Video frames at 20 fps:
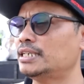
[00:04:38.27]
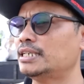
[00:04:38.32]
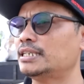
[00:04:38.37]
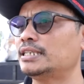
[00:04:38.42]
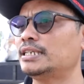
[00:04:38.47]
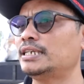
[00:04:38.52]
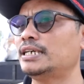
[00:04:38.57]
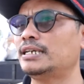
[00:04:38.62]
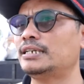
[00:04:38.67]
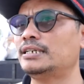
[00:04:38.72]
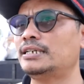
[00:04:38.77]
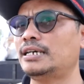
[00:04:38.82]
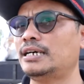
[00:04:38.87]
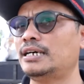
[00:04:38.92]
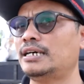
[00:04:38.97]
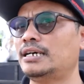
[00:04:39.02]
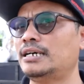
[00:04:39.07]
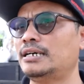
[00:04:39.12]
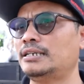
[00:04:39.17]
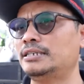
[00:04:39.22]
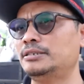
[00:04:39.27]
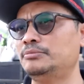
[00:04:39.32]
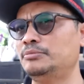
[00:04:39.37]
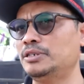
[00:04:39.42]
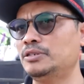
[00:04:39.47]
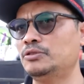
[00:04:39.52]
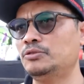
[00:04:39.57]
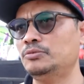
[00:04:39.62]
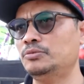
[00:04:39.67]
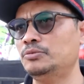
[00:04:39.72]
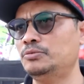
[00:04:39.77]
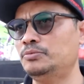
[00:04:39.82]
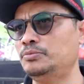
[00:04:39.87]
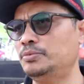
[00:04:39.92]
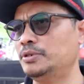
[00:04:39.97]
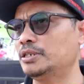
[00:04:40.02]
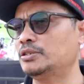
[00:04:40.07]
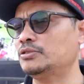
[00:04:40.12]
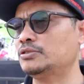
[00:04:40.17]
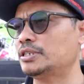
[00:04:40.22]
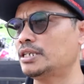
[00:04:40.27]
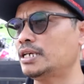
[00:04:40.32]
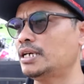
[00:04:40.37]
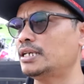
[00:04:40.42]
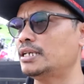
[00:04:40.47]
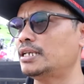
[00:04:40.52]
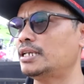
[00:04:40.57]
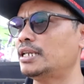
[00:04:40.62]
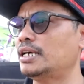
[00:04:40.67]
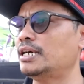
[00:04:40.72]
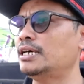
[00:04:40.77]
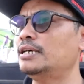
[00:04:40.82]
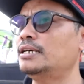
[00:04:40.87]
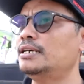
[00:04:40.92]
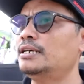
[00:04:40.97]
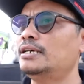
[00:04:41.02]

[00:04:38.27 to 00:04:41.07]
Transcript: nanti ada di minggu berikutnya adalah